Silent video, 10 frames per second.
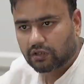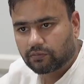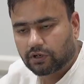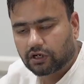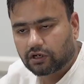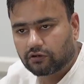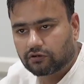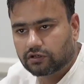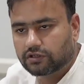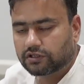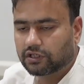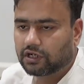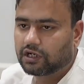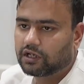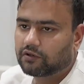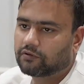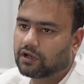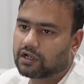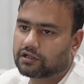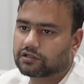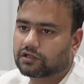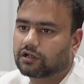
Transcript: और पीयूष श्रीमाली की लीडरशिप में